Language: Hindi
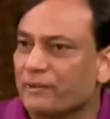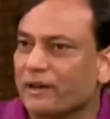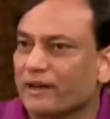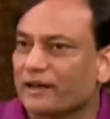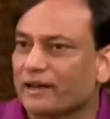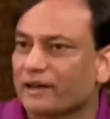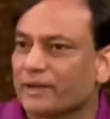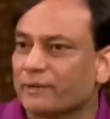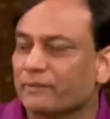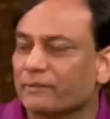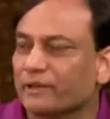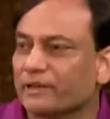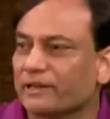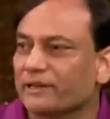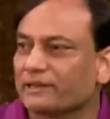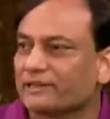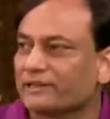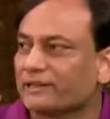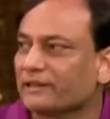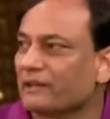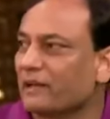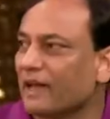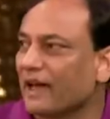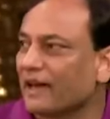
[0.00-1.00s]
बार नहीं मिली
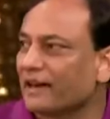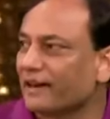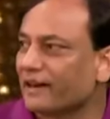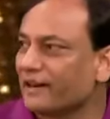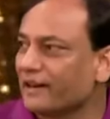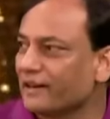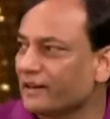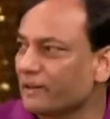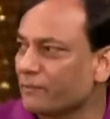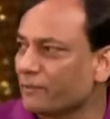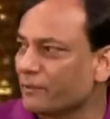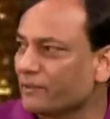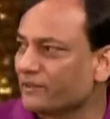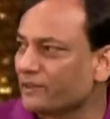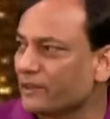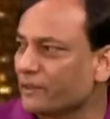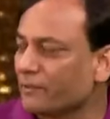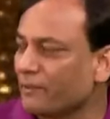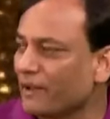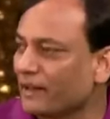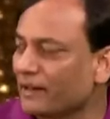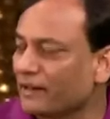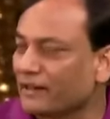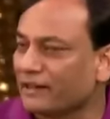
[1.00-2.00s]
थी आरएलडी पिछले बार,
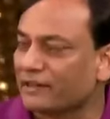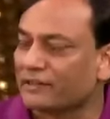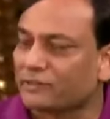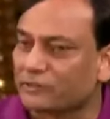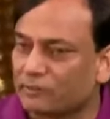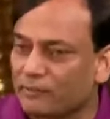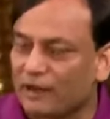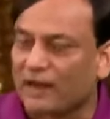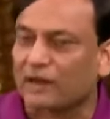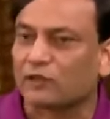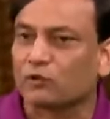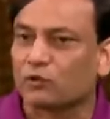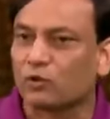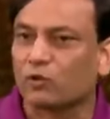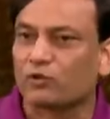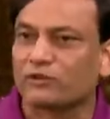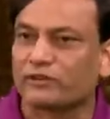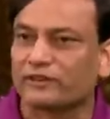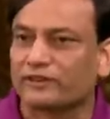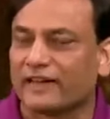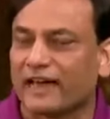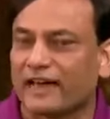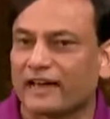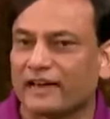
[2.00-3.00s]
बार, बार इस बार दो
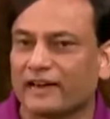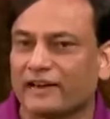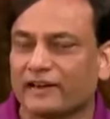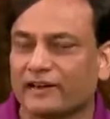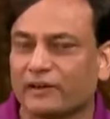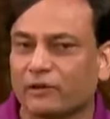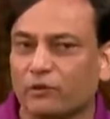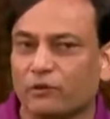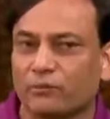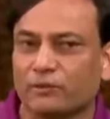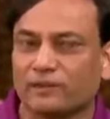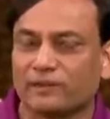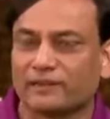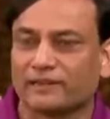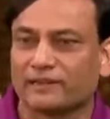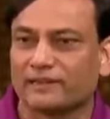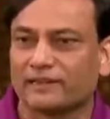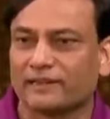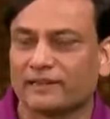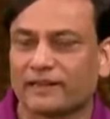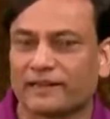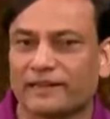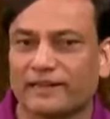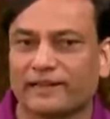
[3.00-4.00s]
सीटें आरएलडी को मिलती हाँ।
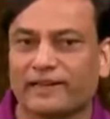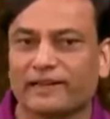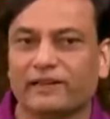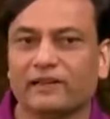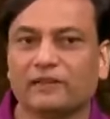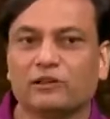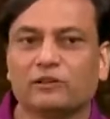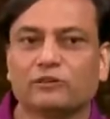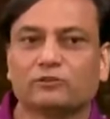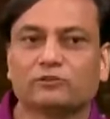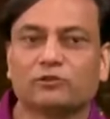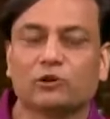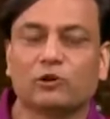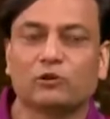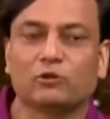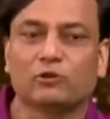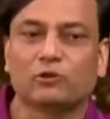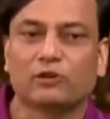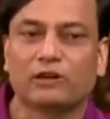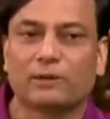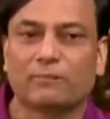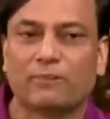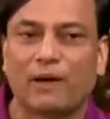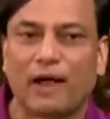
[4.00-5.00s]
दिख रही है जो
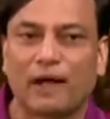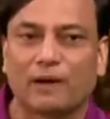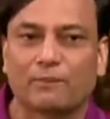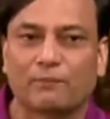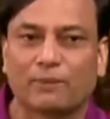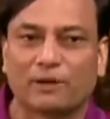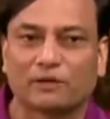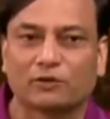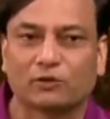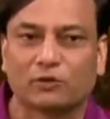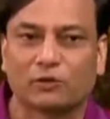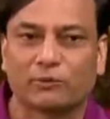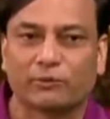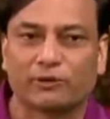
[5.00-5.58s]
उन्होंने बागपत और